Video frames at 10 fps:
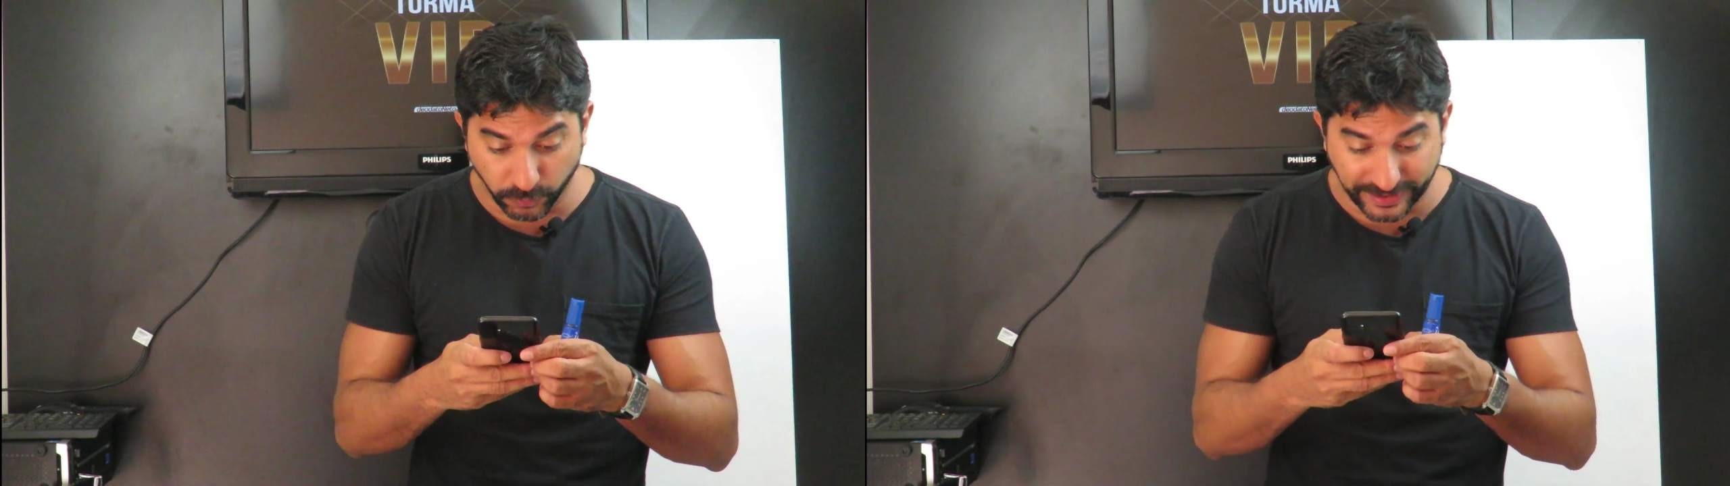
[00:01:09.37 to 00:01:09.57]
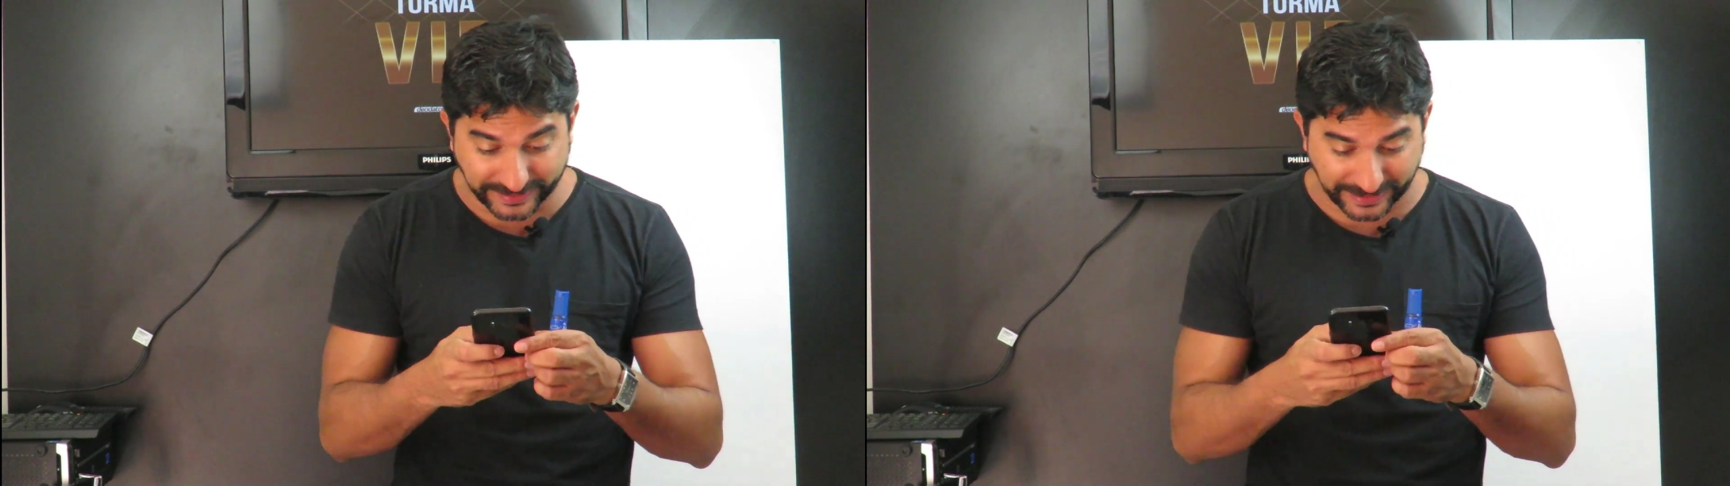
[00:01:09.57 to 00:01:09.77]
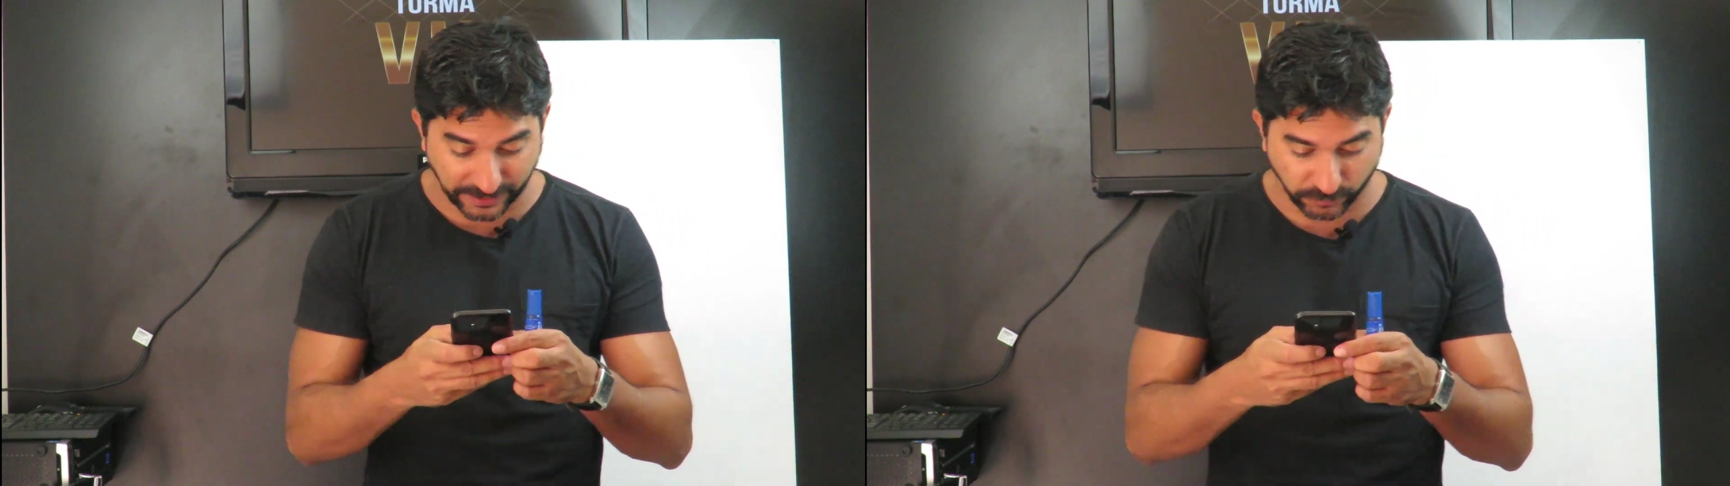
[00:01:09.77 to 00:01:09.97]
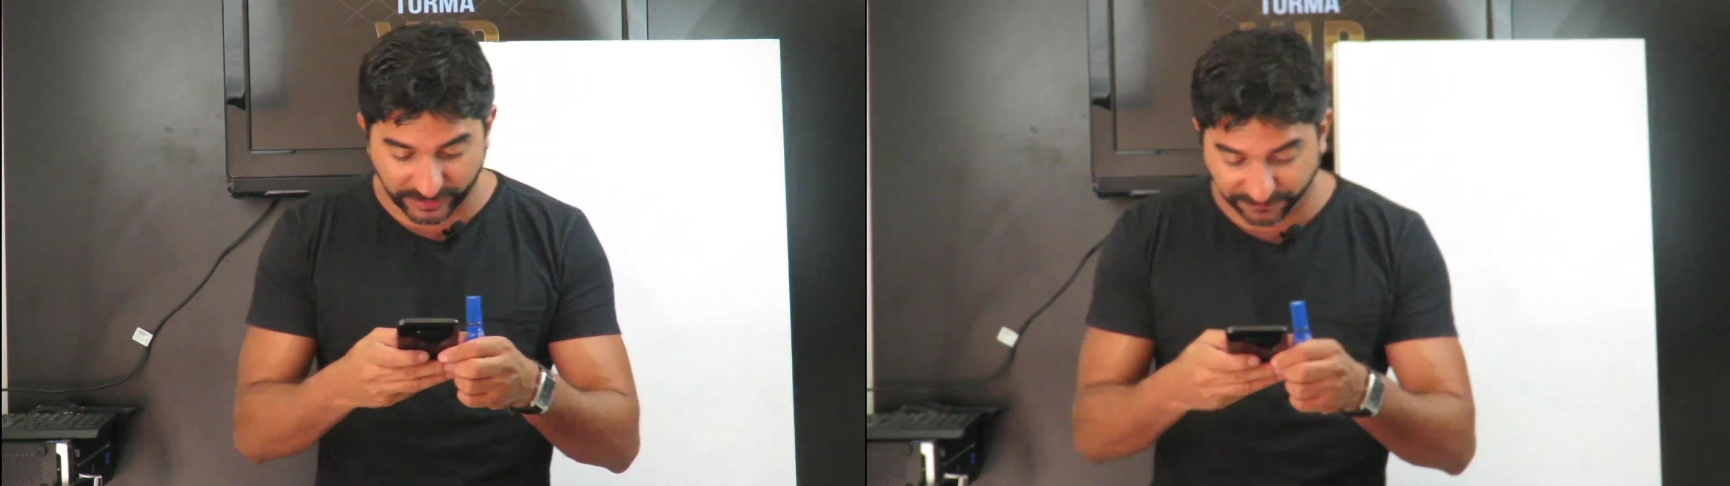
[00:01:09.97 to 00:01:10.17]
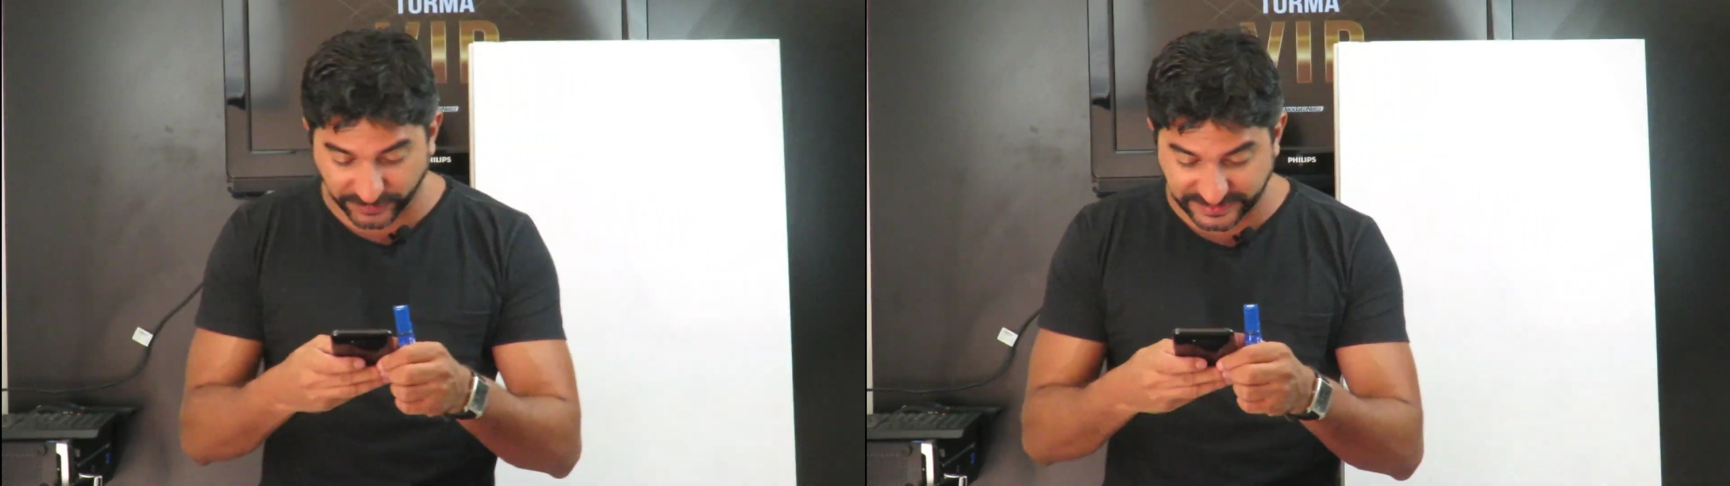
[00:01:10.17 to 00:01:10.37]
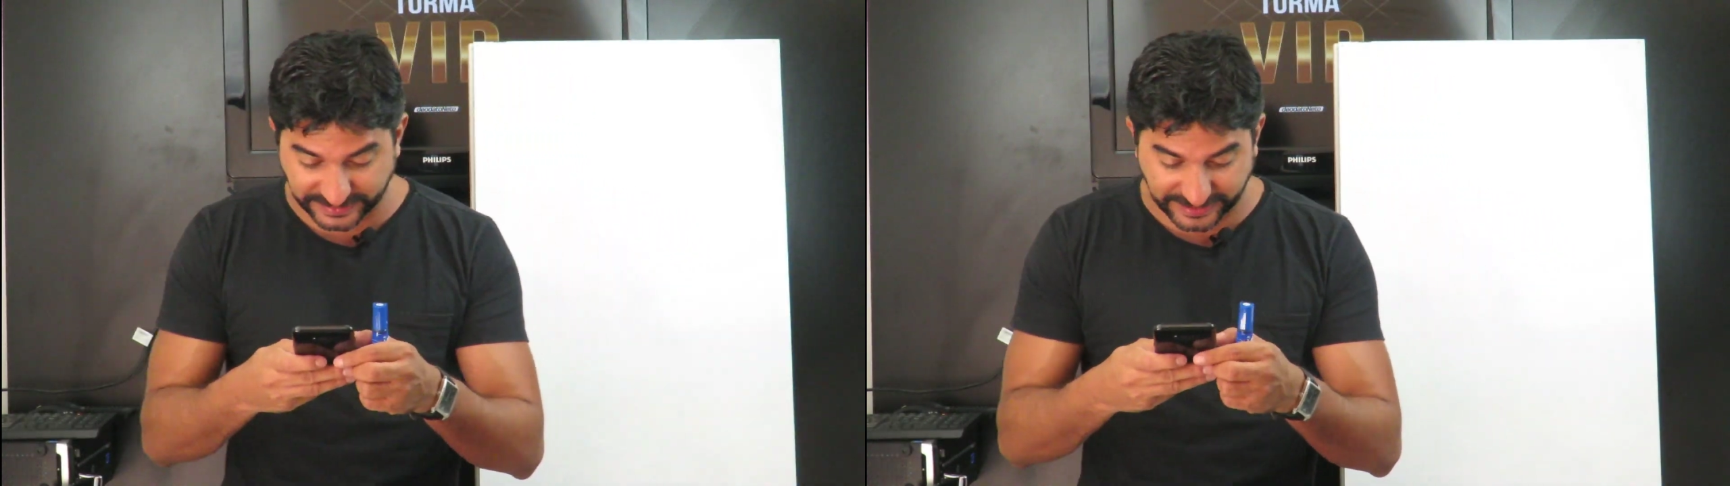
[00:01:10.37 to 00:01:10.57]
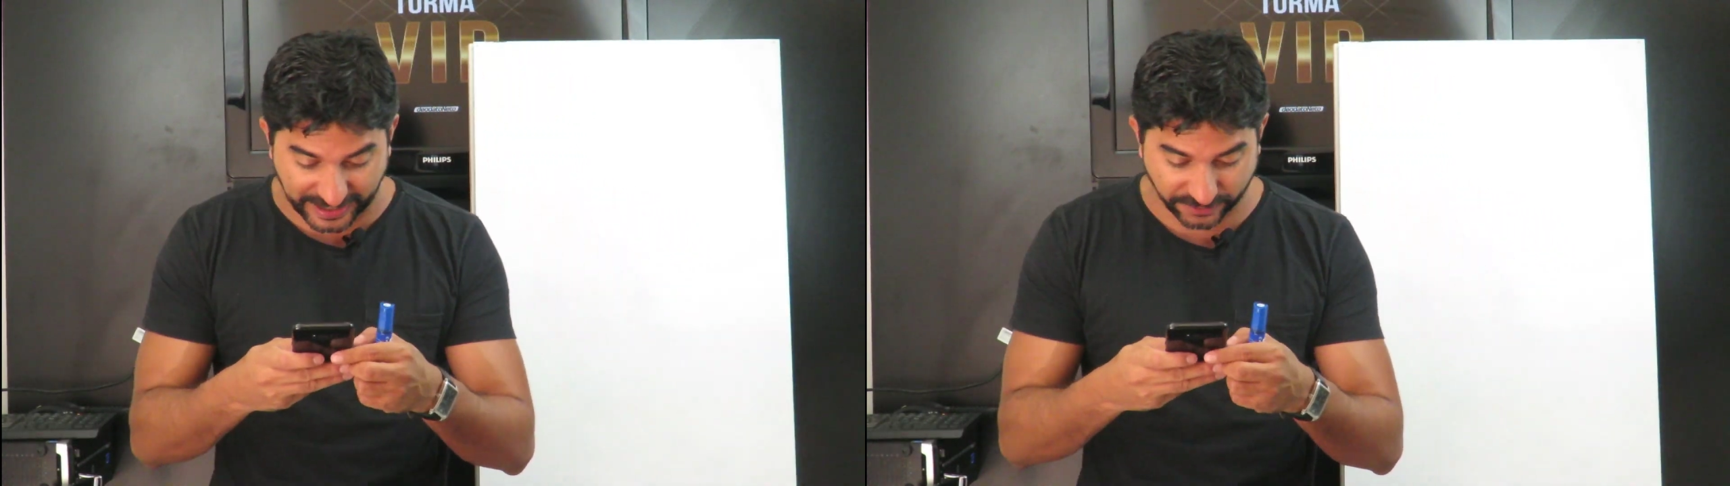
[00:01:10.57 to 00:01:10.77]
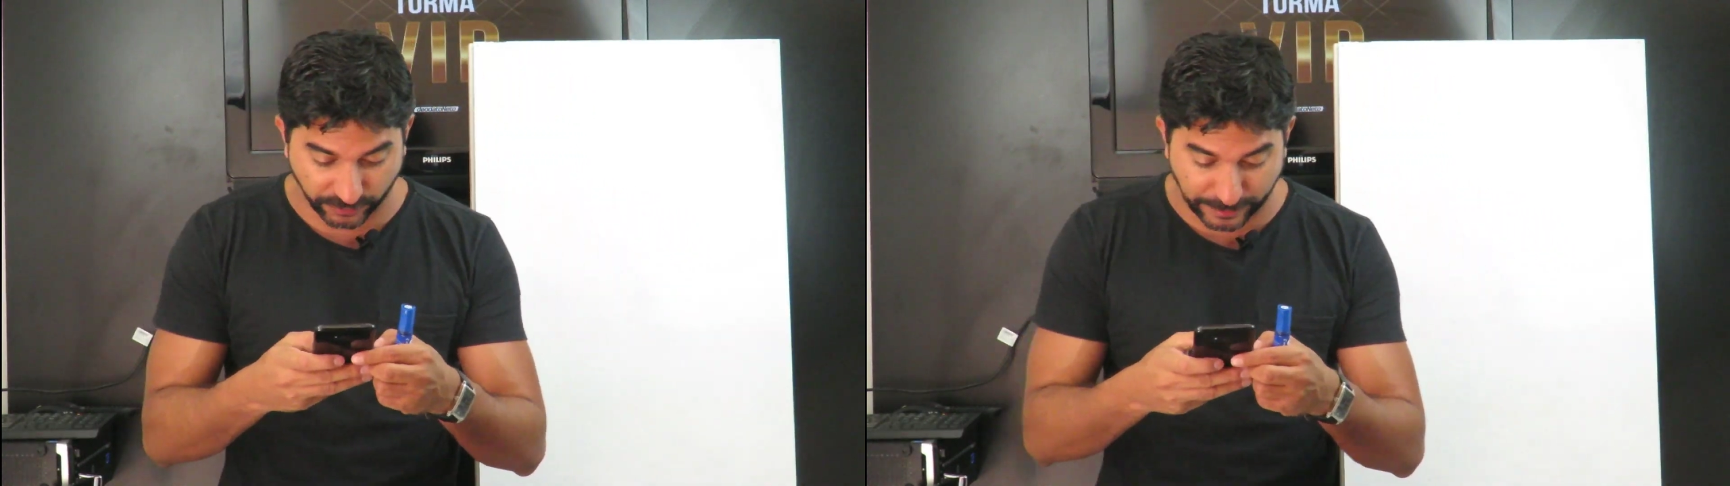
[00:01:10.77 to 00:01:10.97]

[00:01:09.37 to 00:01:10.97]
o item, o que foi citado,